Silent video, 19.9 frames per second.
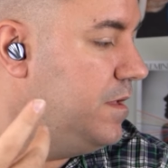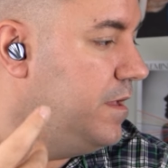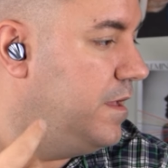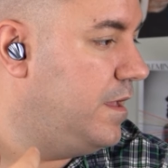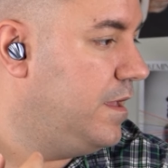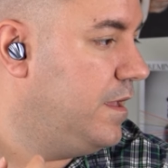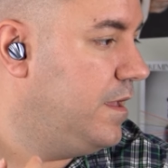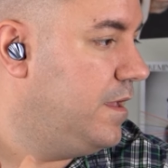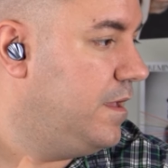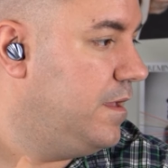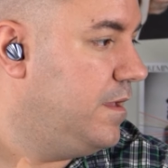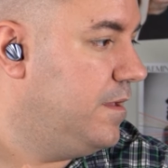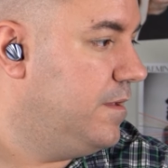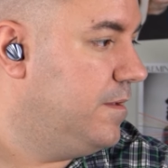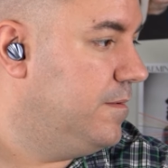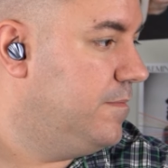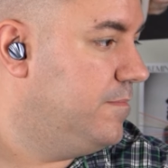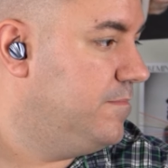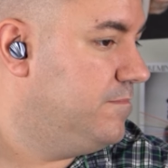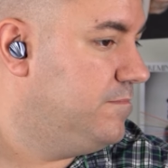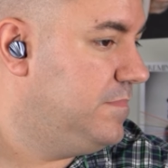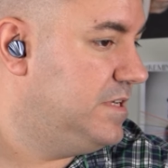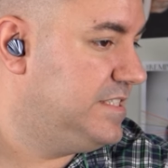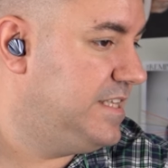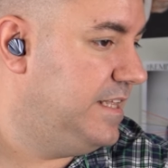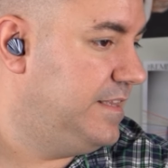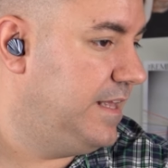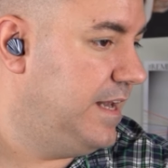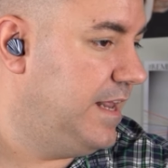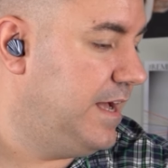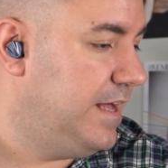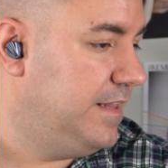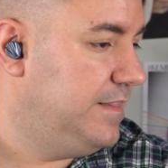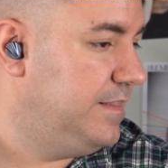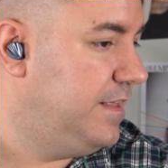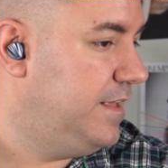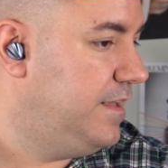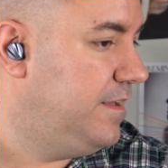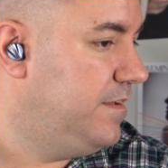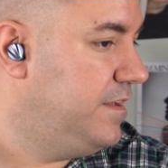eh, bastante
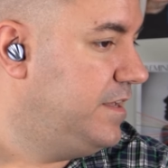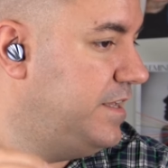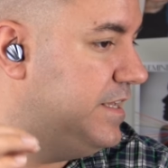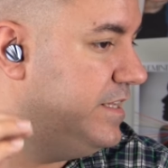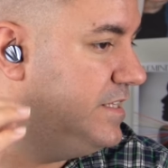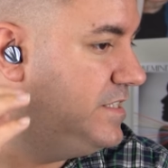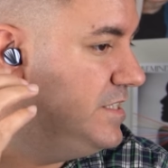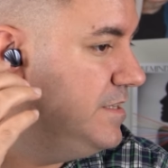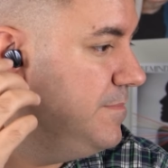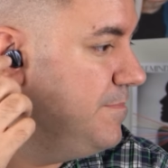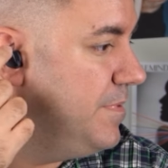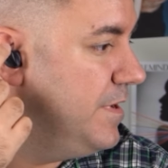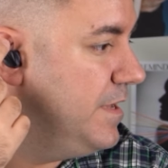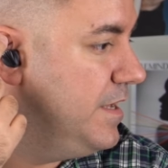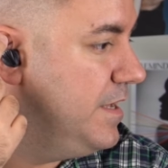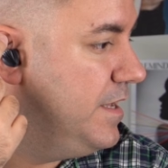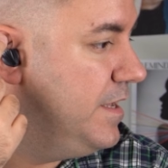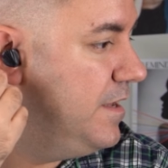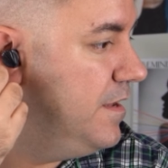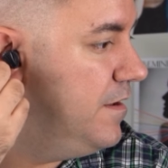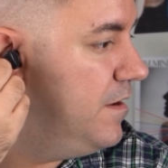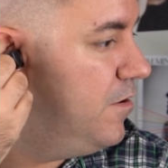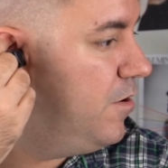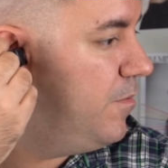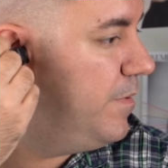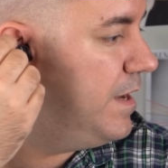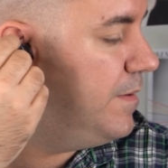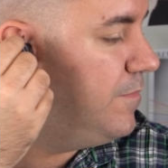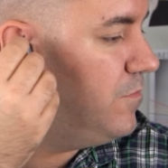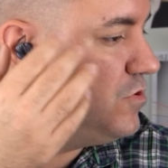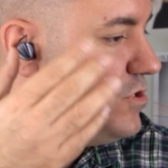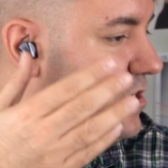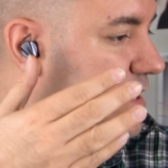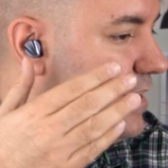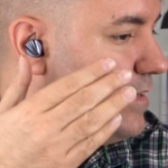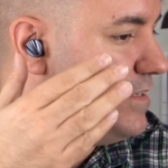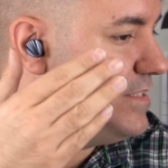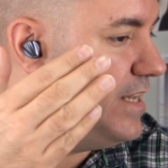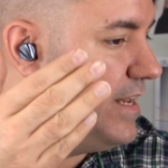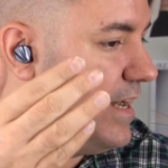elegante y siempre lo veremos a
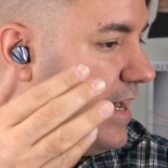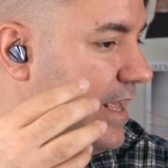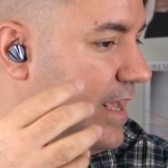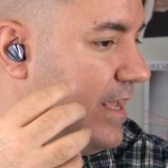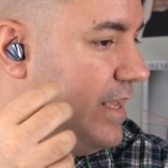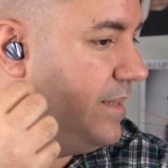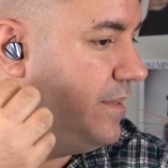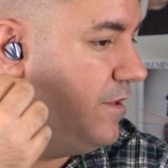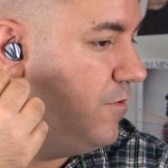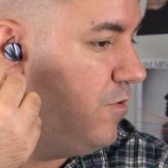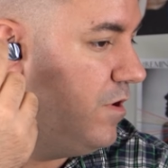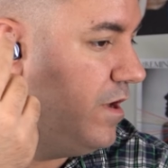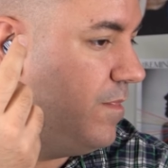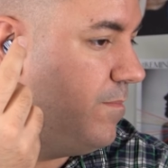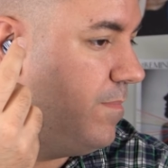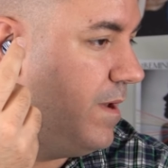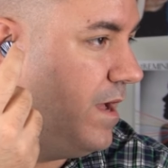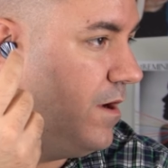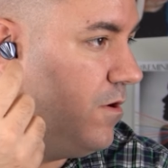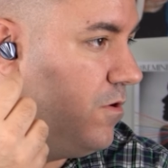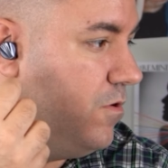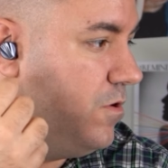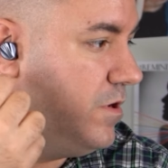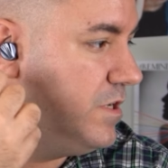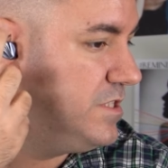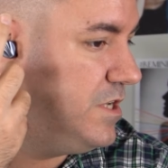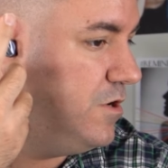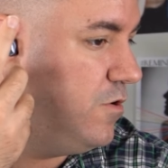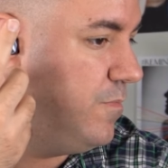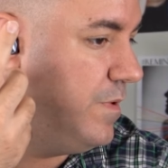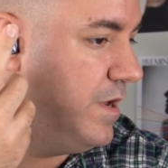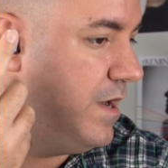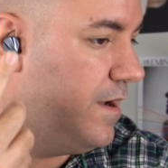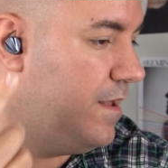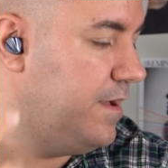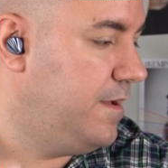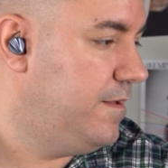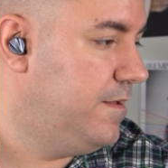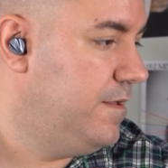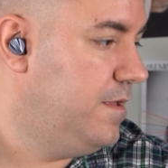través de la rejilla, tiene un LED blanco que se
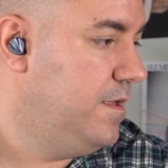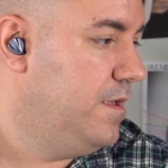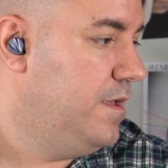iluminará